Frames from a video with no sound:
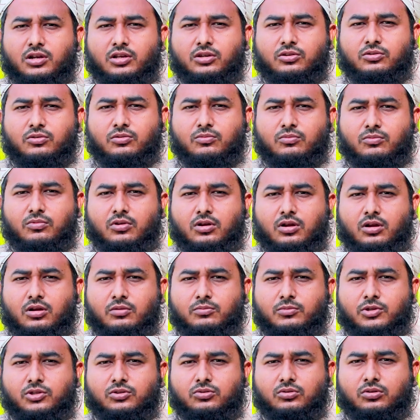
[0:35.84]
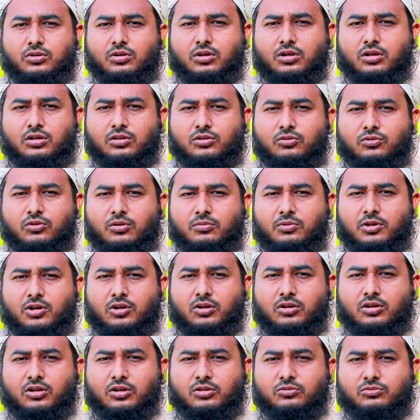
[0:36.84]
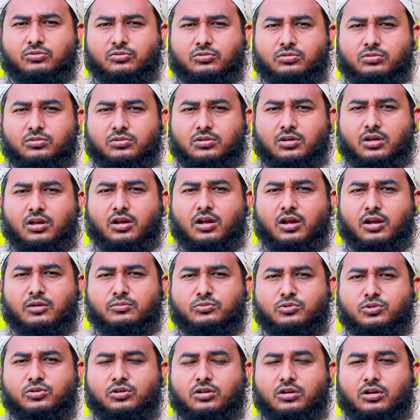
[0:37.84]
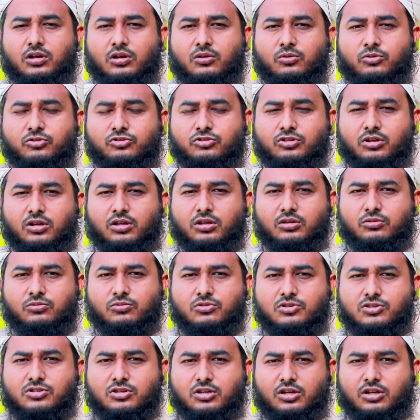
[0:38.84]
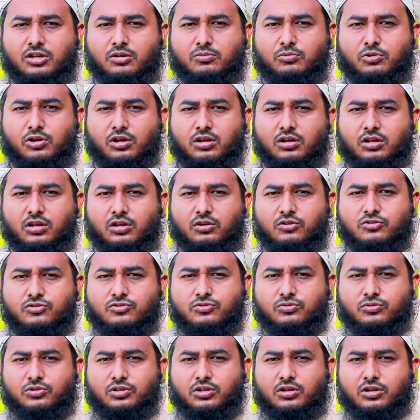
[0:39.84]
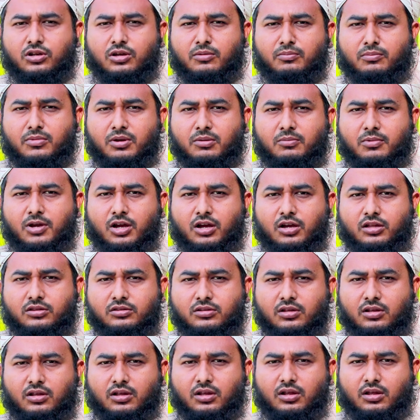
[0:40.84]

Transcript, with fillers: আলাইকুম ওয়া বারাকাতুহু আলহামদুলিল্লাহ ওসালাত ওসালাম আলা রসুলিল্লাহ বাদ